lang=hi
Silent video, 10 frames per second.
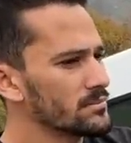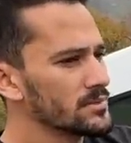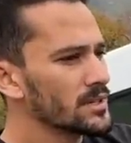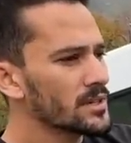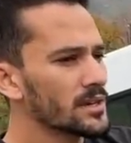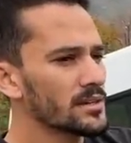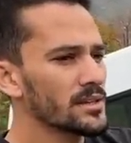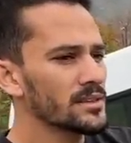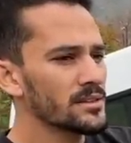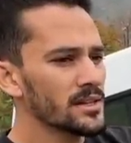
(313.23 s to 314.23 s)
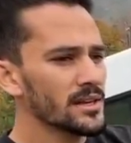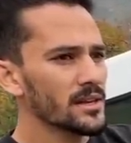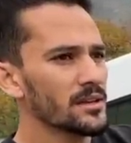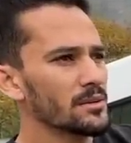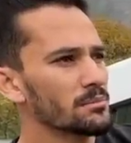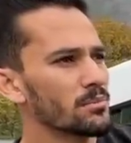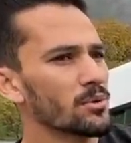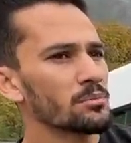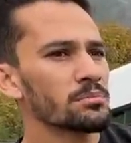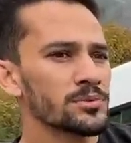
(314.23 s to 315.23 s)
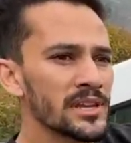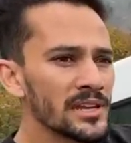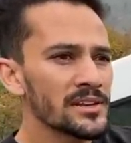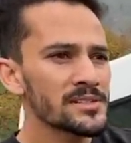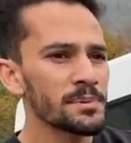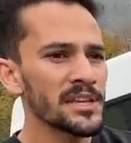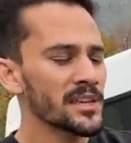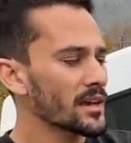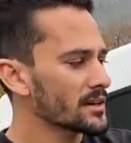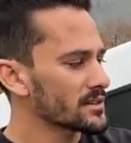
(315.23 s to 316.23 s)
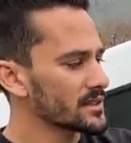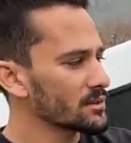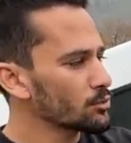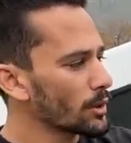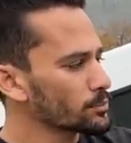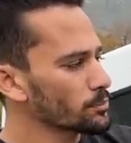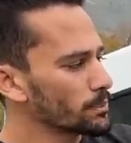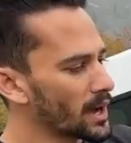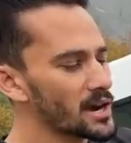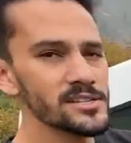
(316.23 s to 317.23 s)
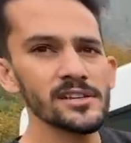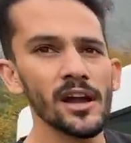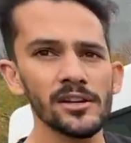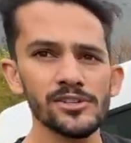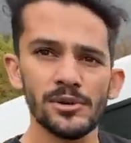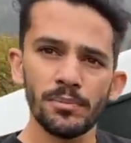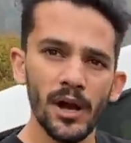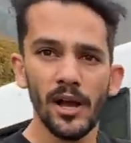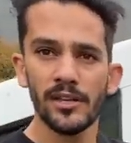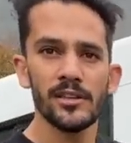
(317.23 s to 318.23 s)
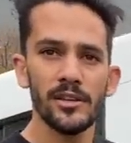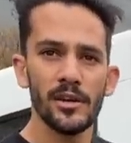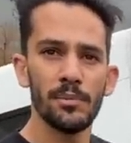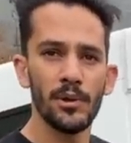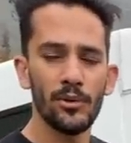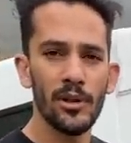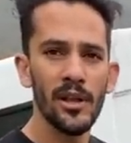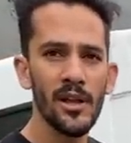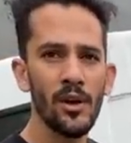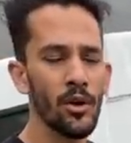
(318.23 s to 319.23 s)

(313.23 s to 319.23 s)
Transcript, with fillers: यार खरीदने का डीलर्स पता है क्या करते हैं वो आपको बाहर से गाड़ी चमका के दे देंगे बिल्कुल हम्म।